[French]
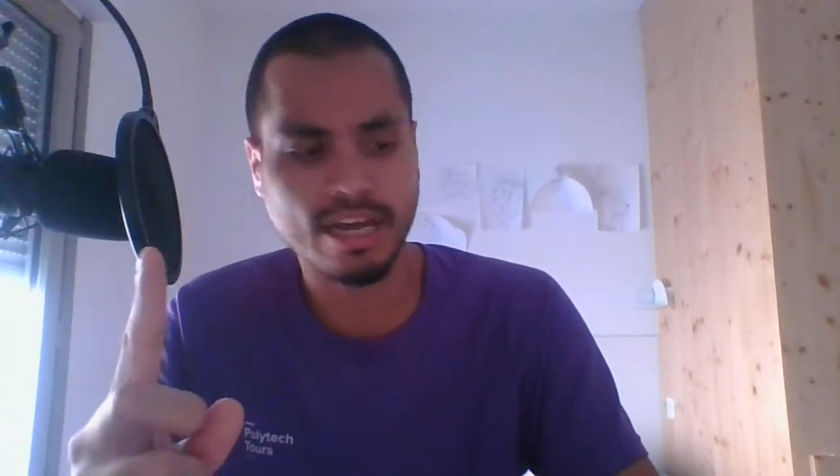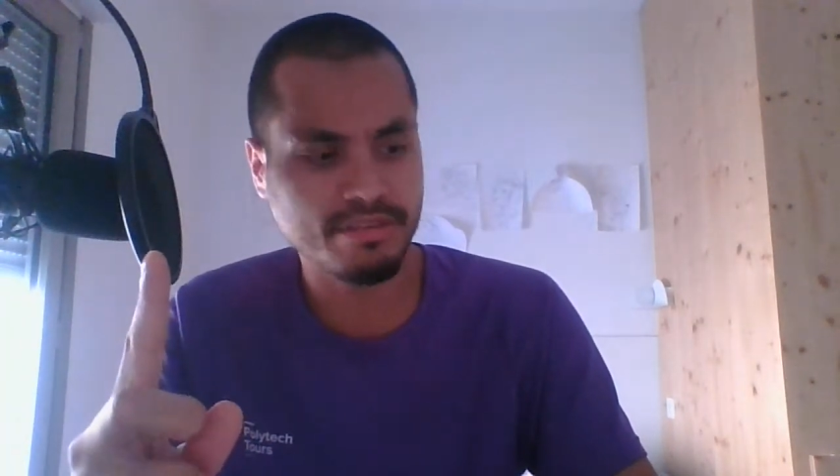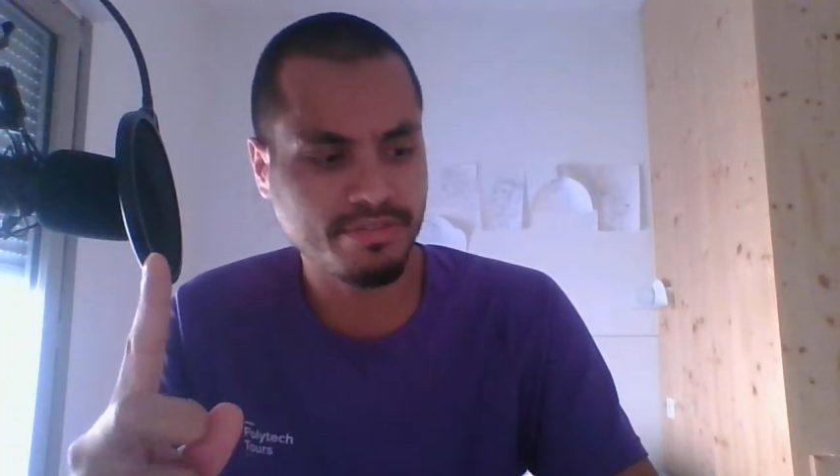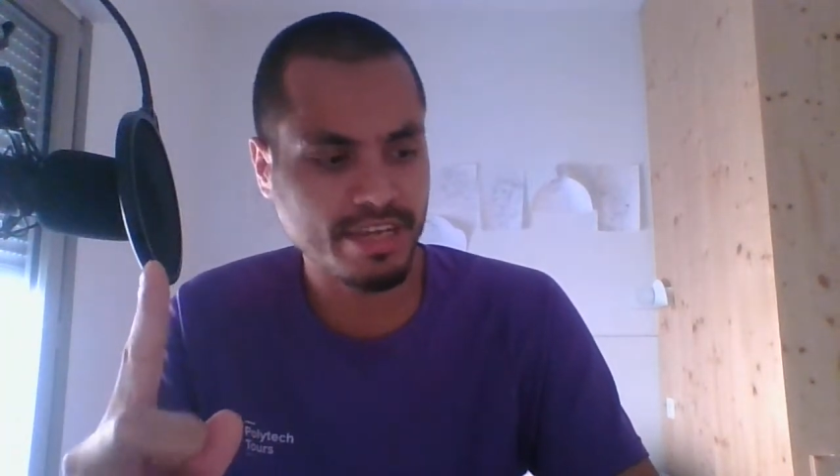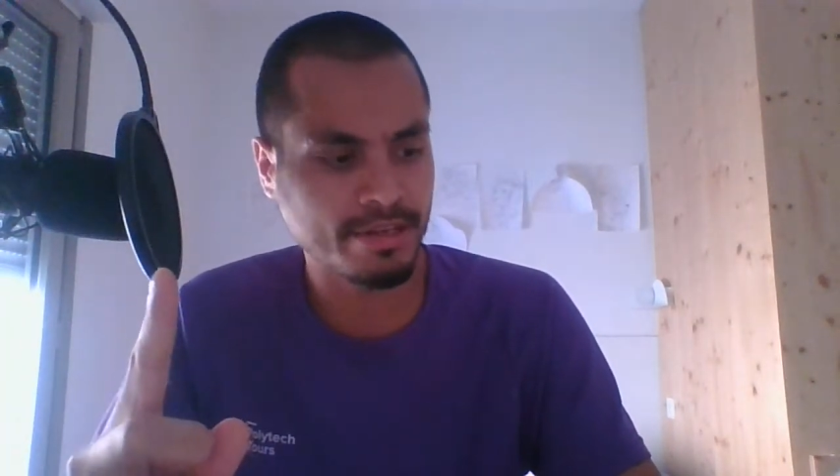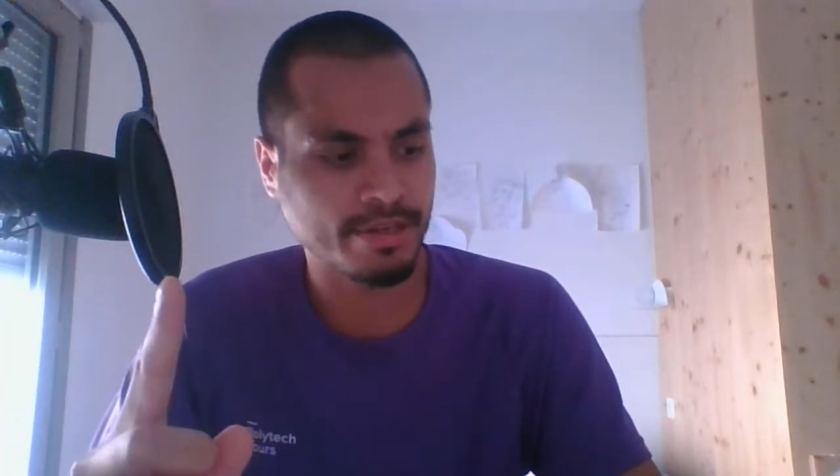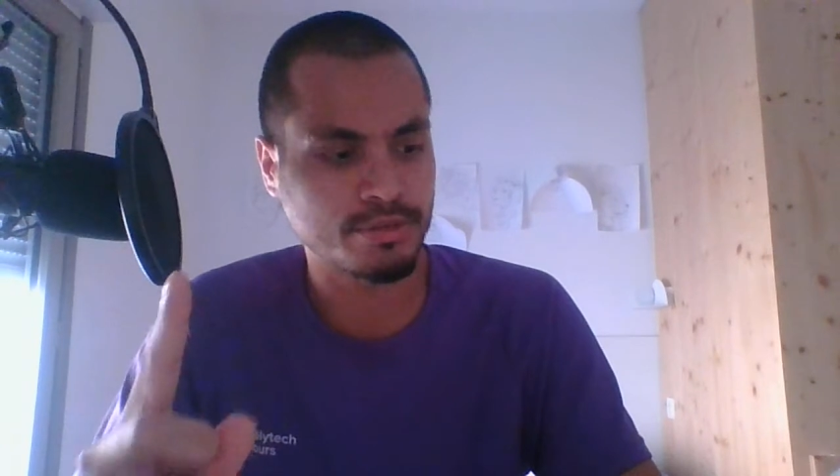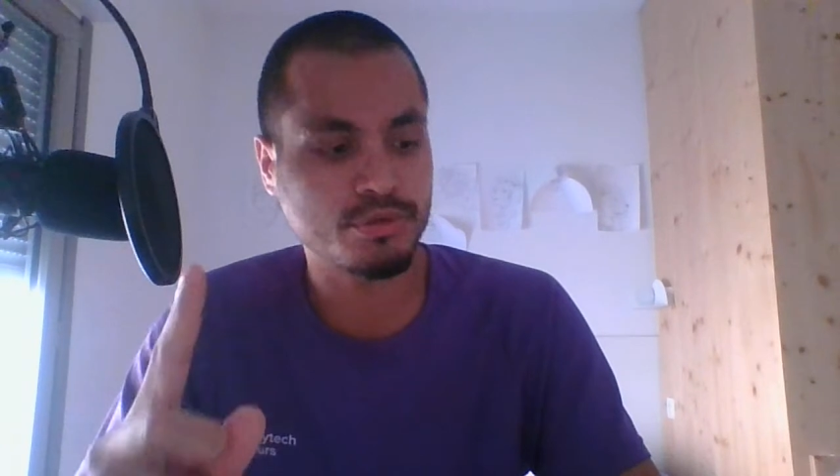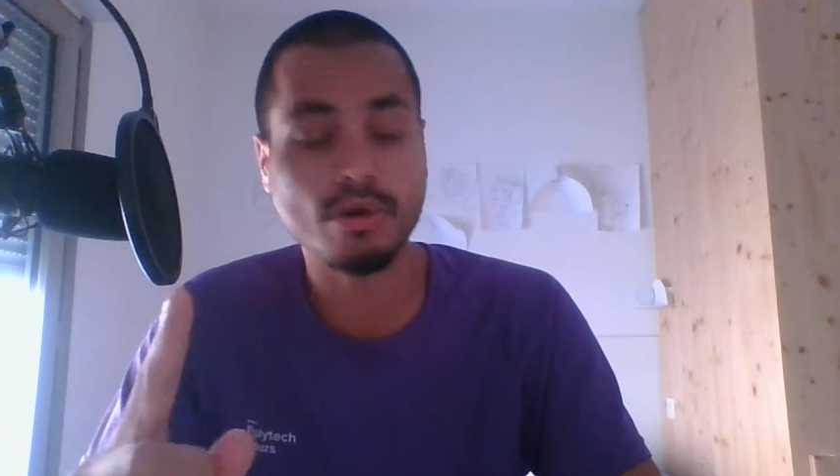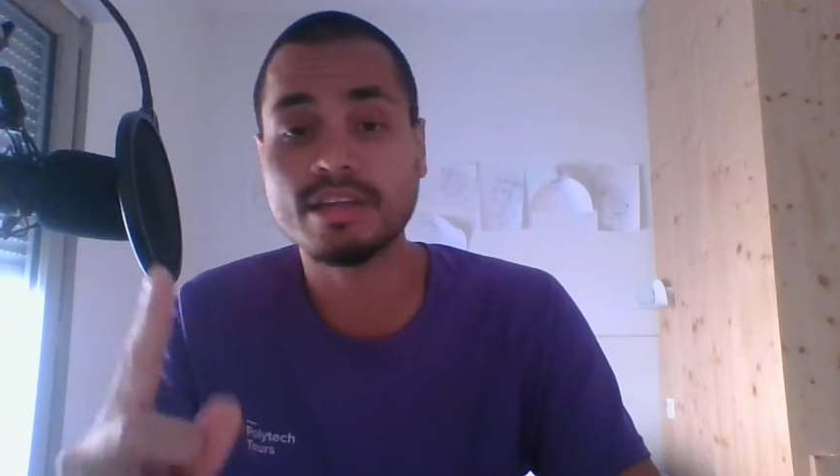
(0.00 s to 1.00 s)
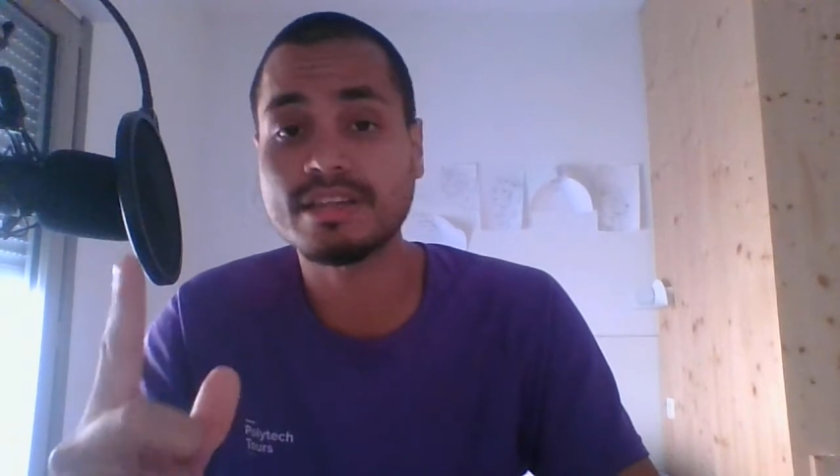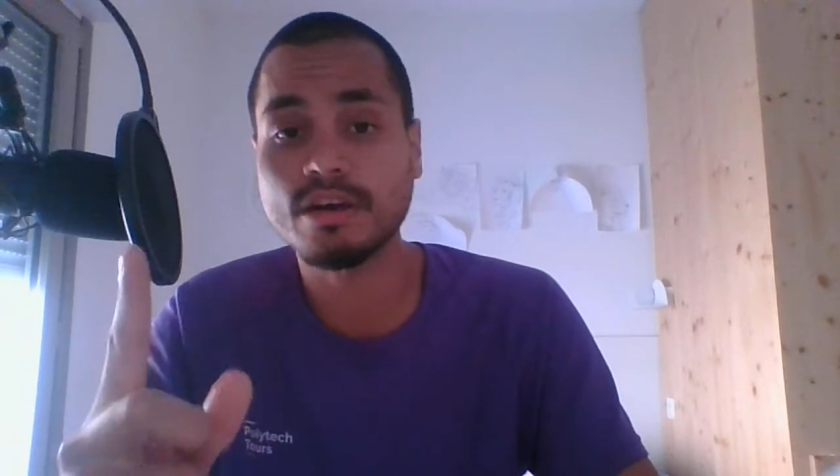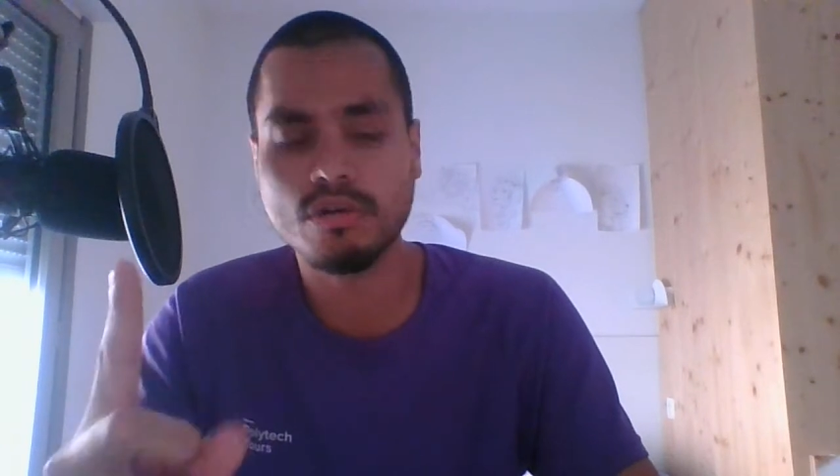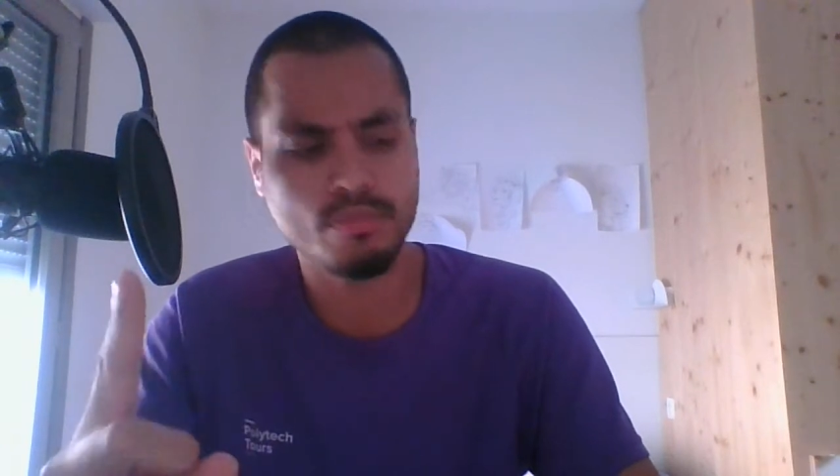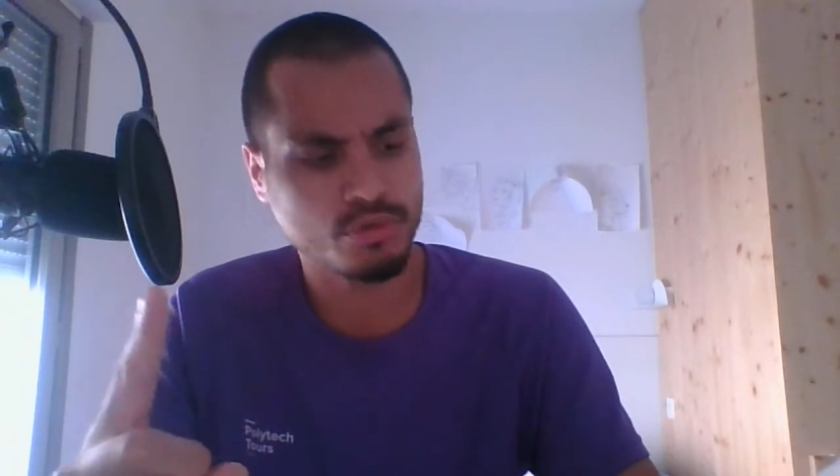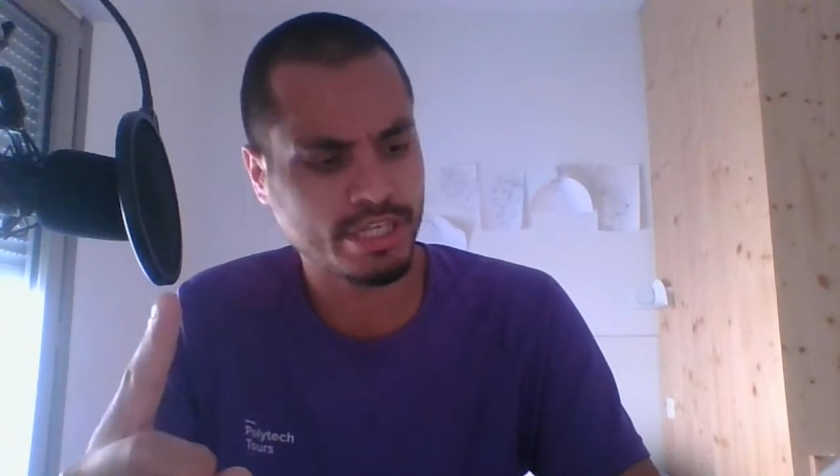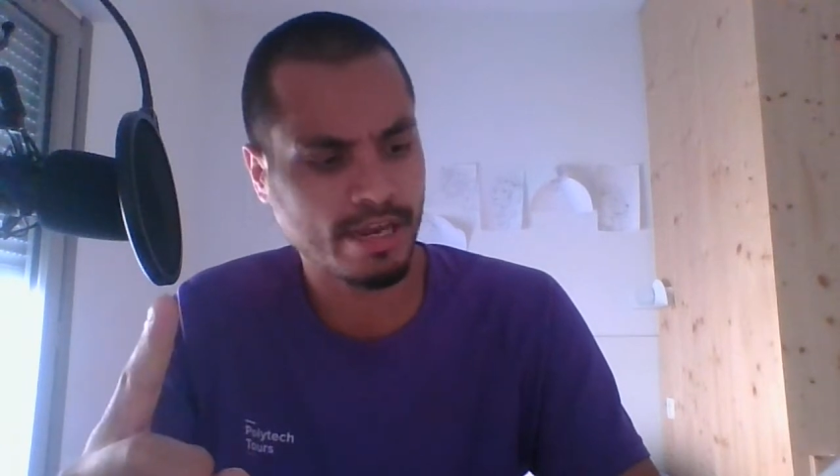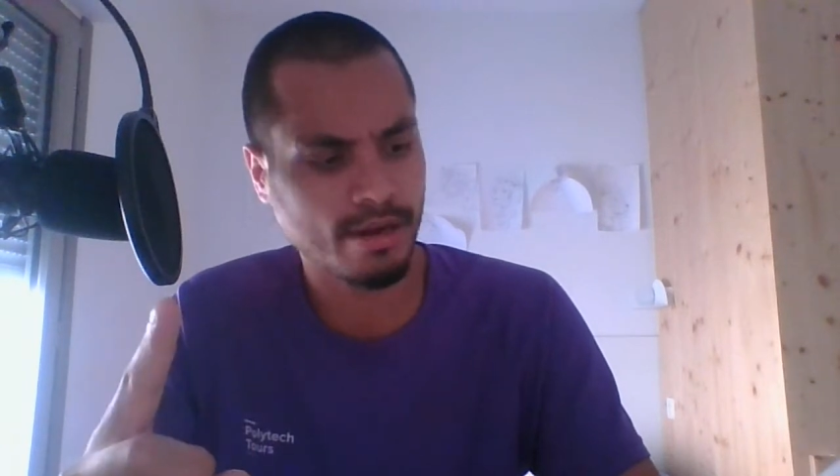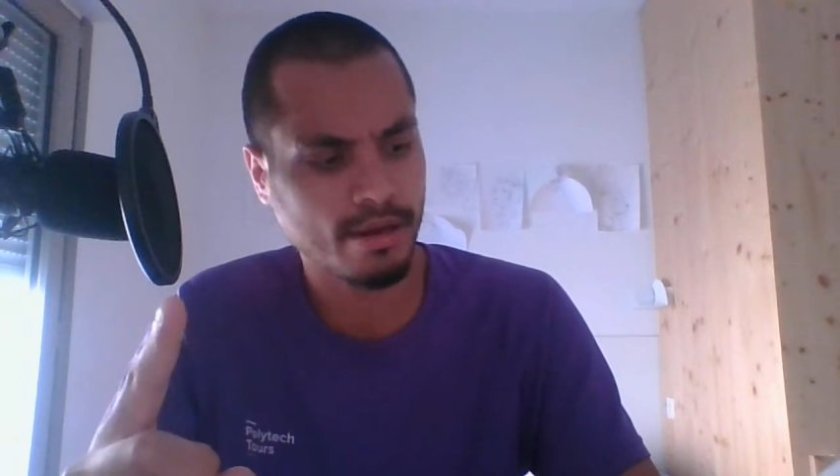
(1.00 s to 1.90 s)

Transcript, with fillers: advienne sur la terre comme au ciel.